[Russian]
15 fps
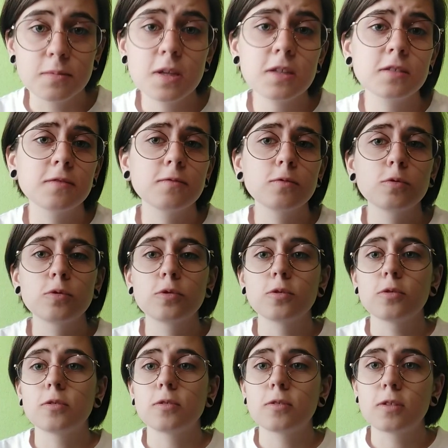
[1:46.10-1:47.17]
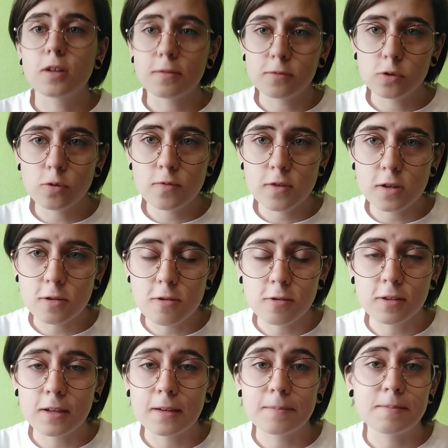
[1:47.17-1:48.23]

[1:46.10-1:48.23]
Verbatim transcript: меня зовут Кравцова Илона.